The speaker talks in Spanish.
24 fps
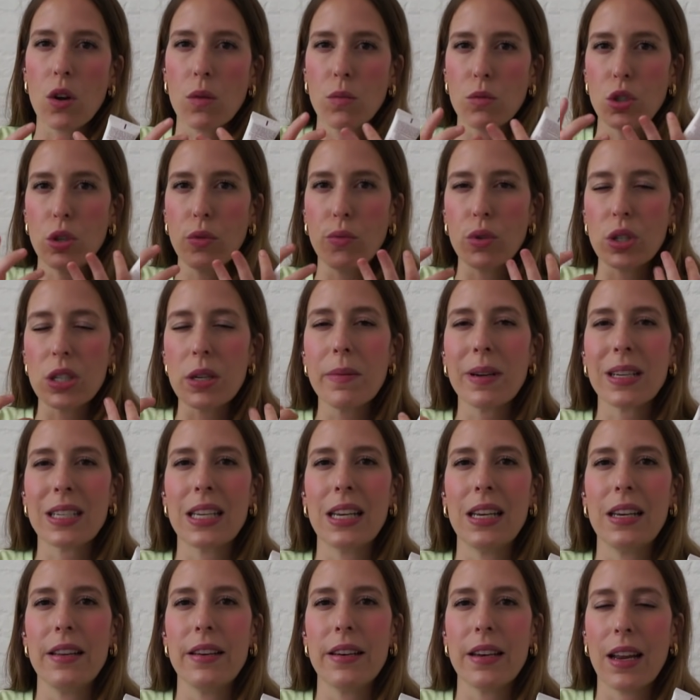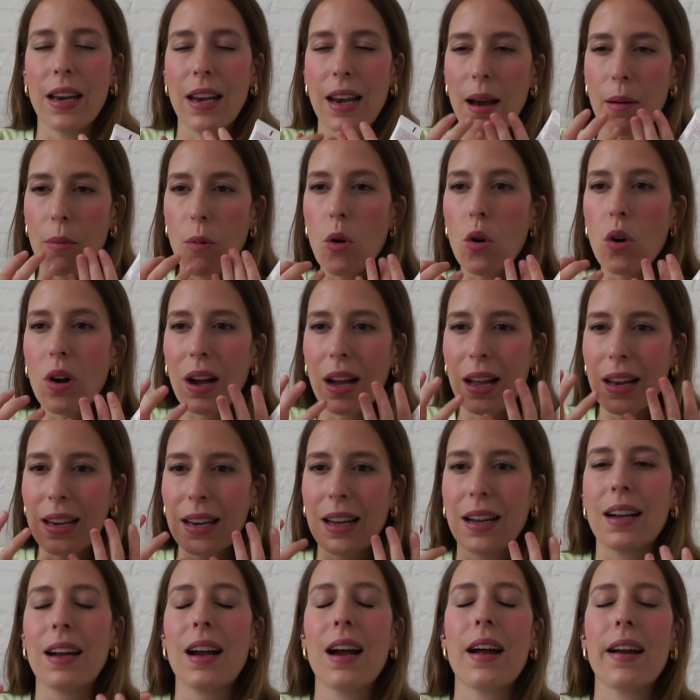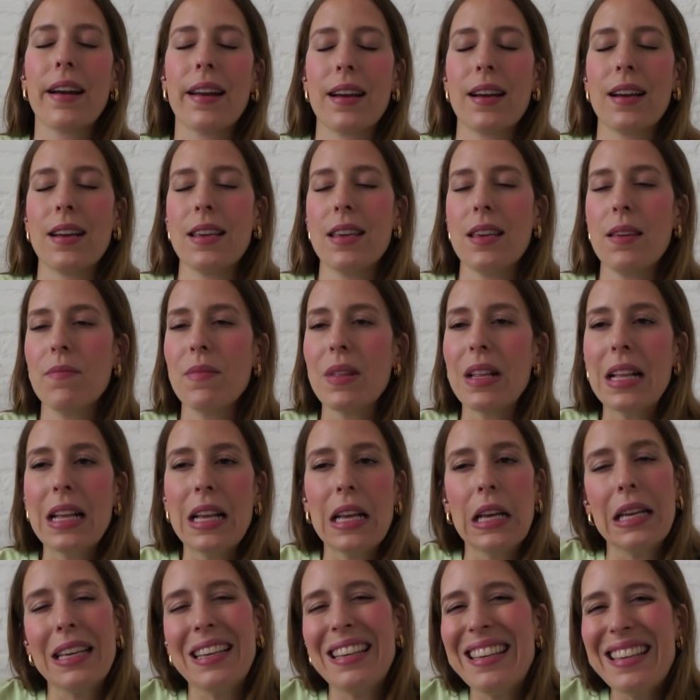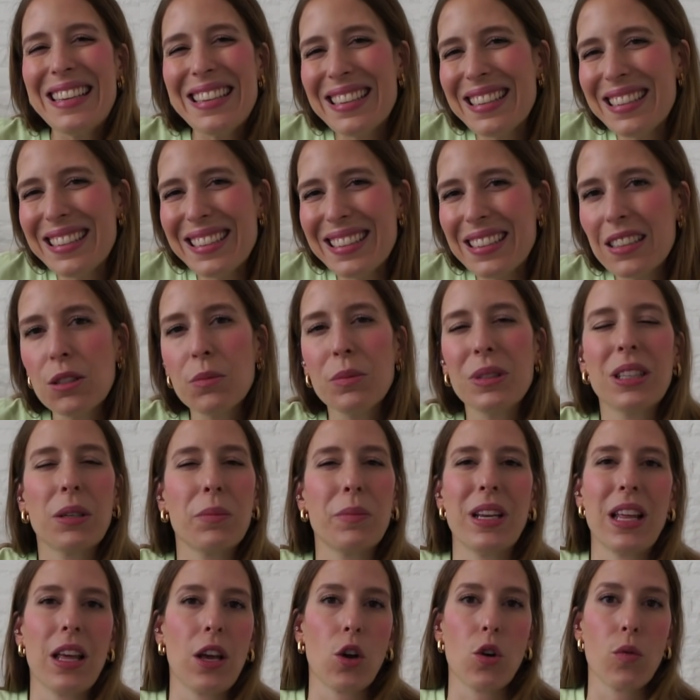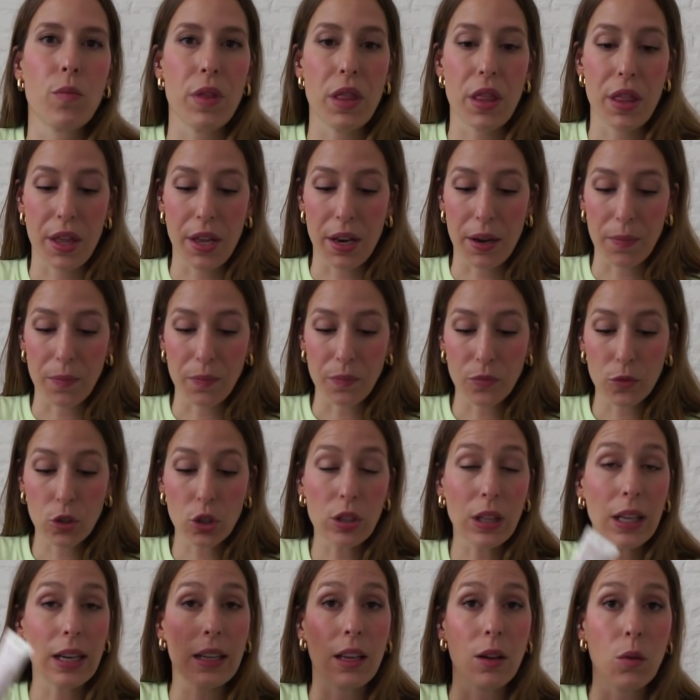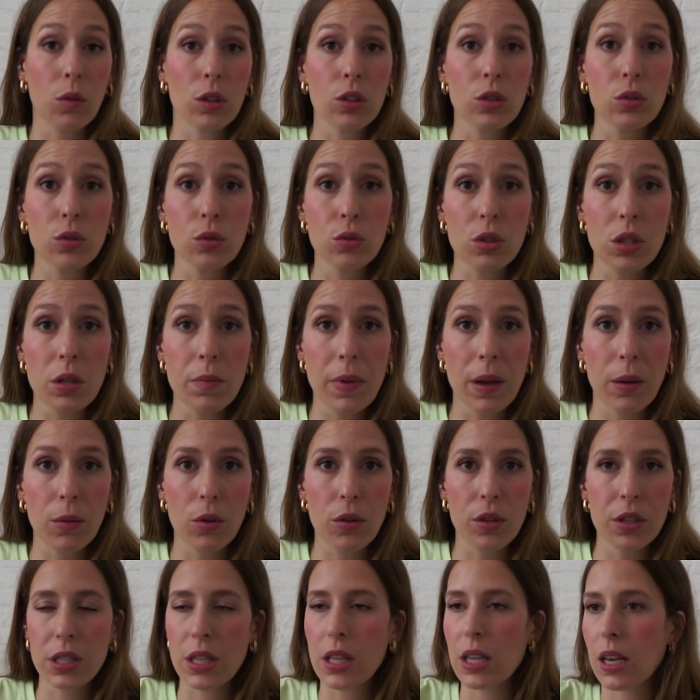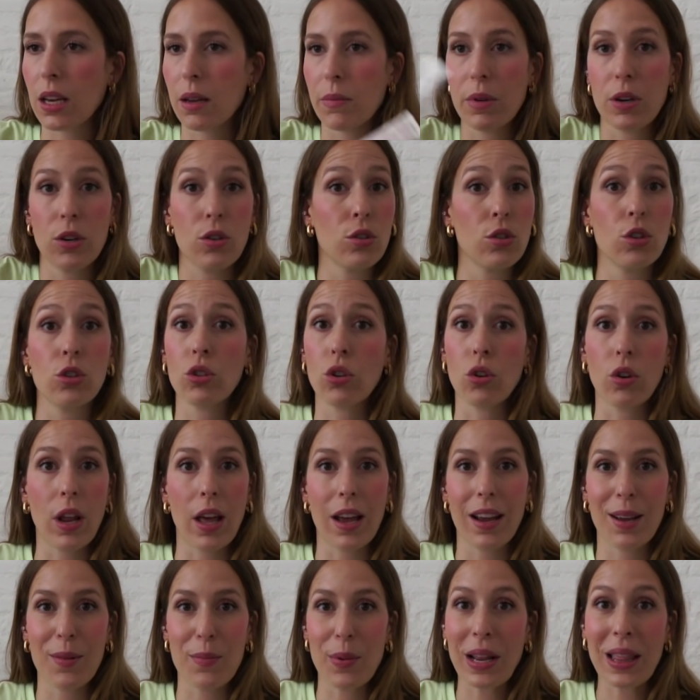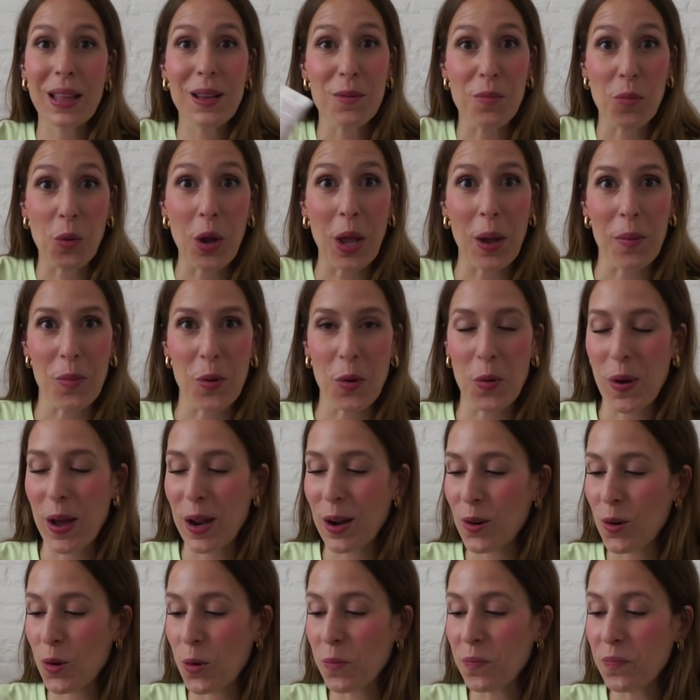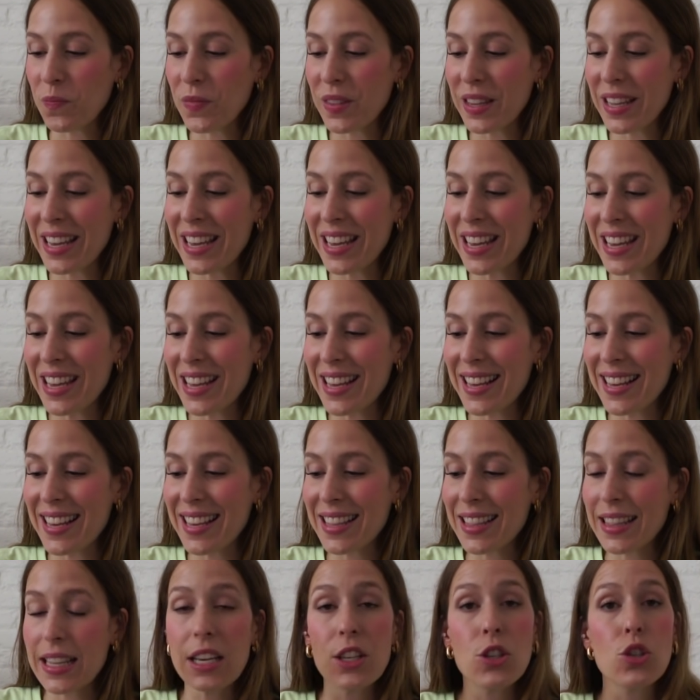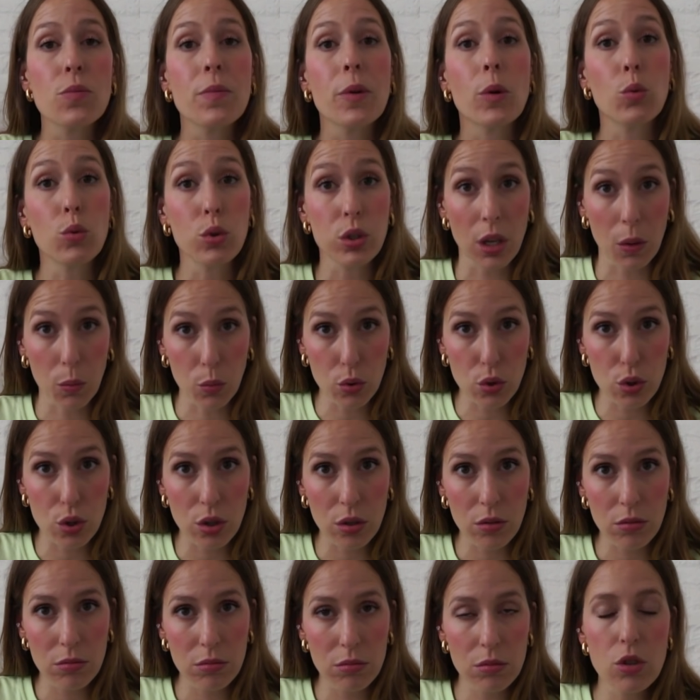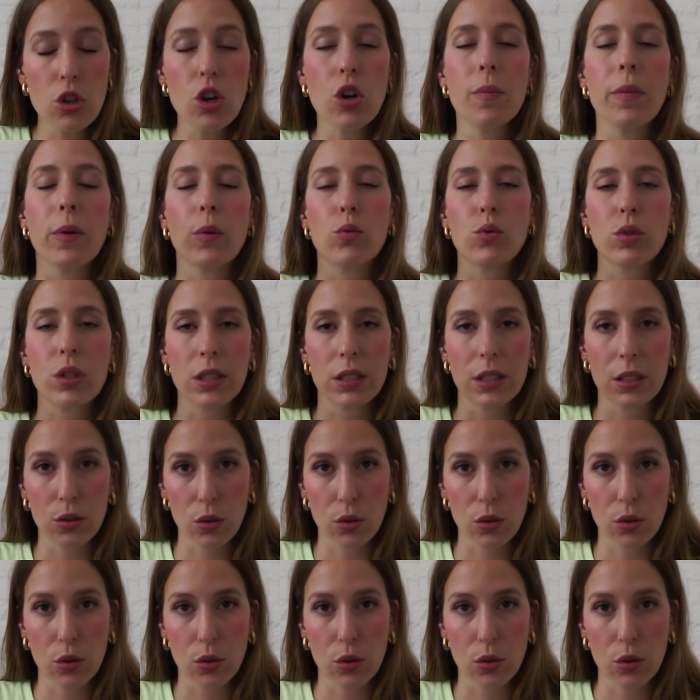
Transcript: como si fuese vaselina en la boca, en la cara y y no me termina de convencer. Total, que cuando Justin me habló de este dije, bueno, no tengo nada que perder, voy a probarlo. Y de hecho me gusta mucho, no me gusta